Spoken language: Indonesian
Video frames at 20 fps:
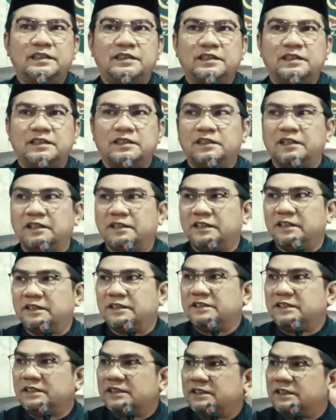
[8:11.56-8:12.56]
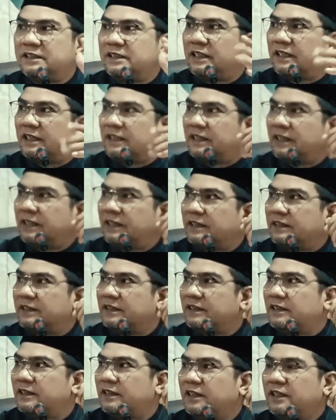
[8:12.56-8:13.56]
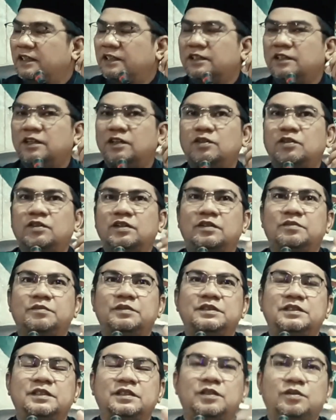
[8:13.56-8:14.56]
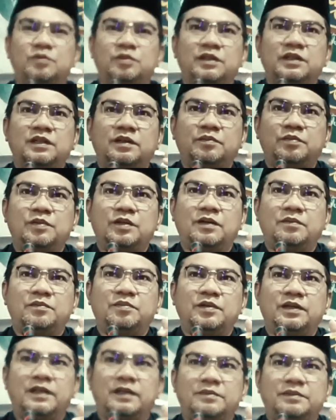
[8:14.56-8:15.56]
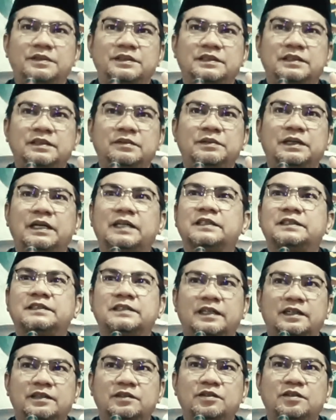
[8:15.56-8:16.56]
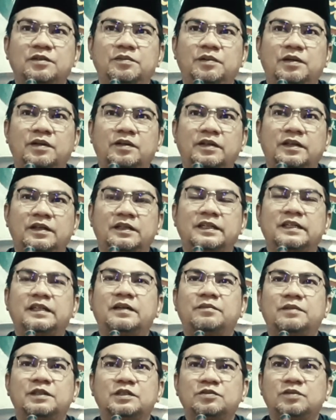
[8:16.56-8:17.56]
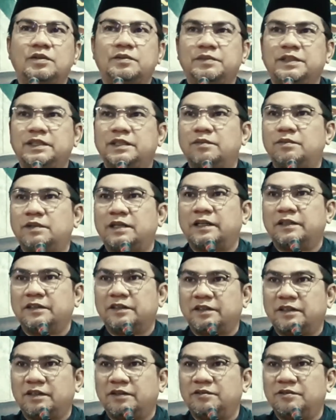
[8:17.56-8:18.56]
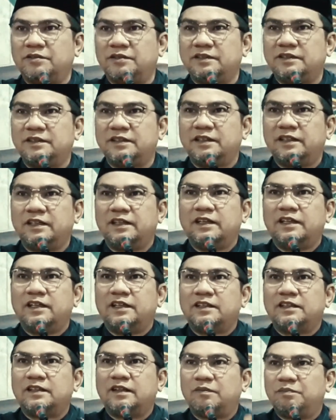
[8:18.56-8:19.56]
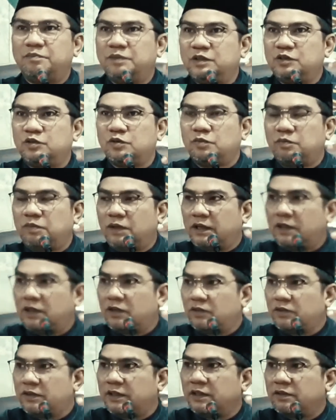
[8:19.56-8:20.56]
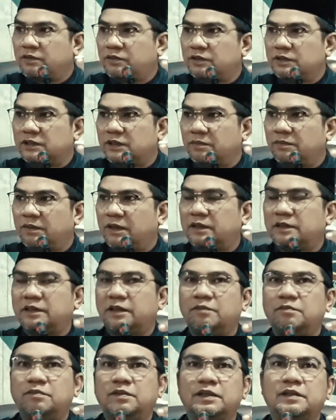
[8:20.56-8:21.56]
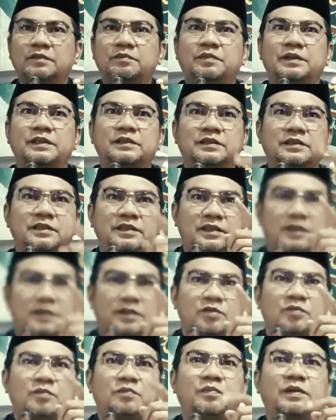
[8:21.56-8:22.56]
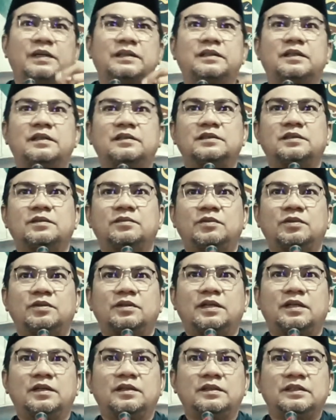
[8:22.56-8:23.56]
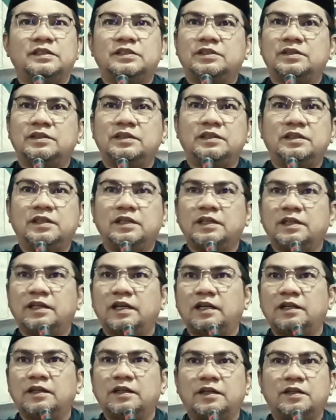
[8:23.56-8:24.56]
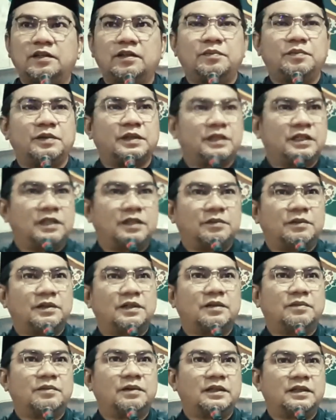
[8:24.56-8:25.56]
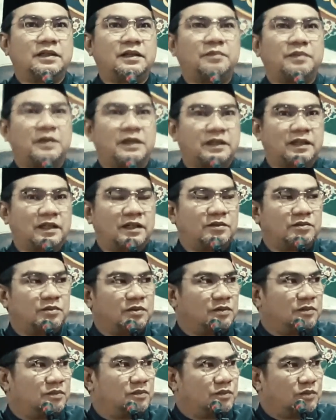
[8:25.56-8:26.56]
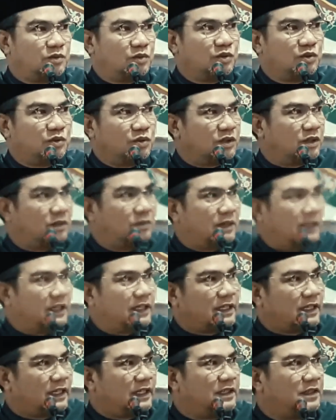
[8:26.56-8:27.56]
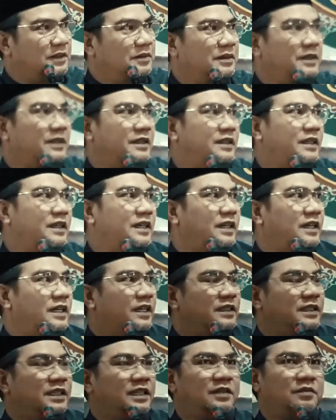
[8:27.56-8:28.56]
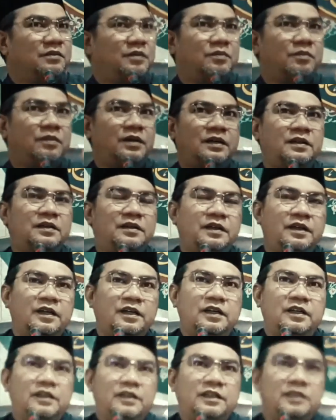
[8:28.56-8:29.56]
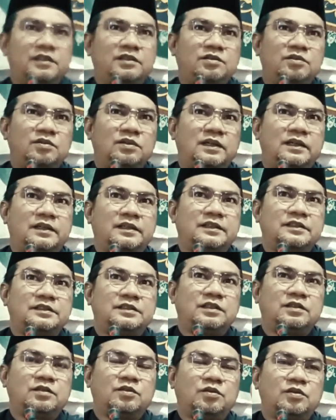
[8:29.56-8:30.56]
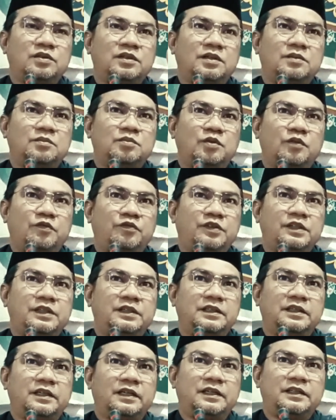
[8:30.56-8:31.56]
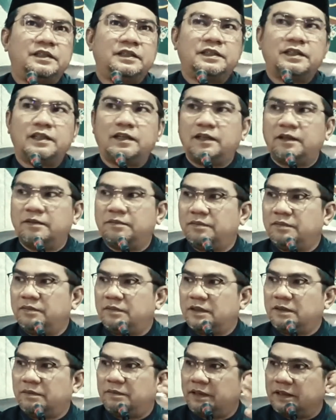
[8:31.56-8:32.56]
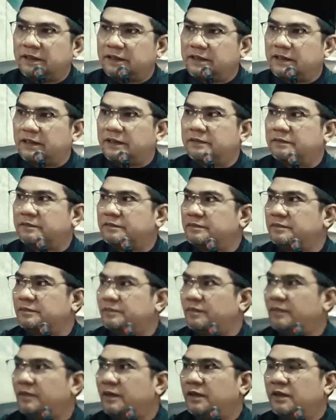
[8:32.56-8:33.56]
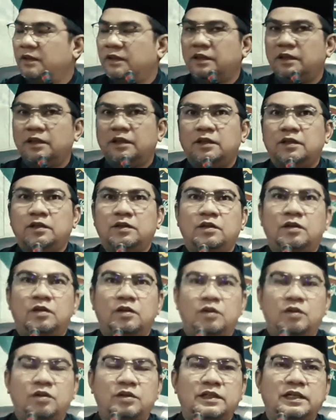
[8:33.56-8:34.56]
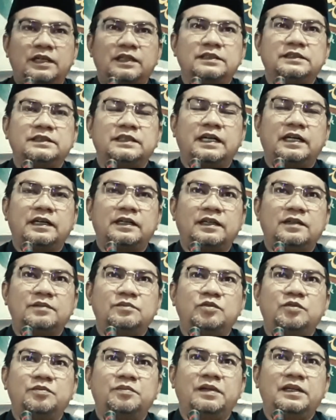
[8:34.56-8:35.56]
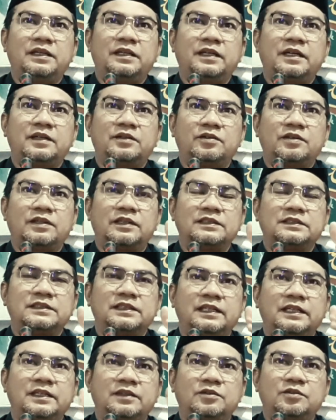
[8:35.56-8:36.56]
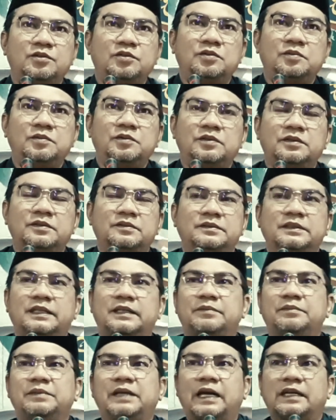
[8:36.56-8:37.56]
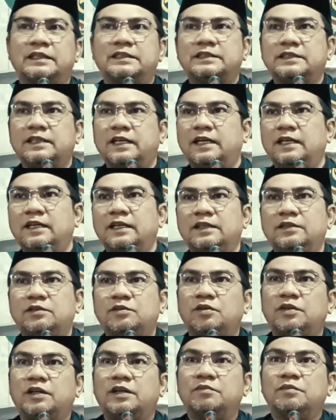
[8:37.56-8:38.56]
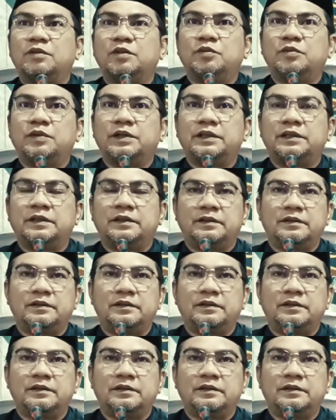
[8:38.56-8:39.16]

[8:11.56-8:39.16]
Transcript: tidak dari sisi yang lainnya kalau orang mencari duit tidak pulang-pulang pasti biasa tuh dibilang orang ini nama suaminya merantau tapi coba kalau udah ikut jamaah tablik pasti jadi umpatan sama orang istri tinggalnya dia pergi kemana-mana padahal untuk kebaikan nih pak jadi memang itulah risikonya bu fitnah di dalam kebaikan Orang sekarang bu melihat orang selingkuh bu biasa lah itu orang berduit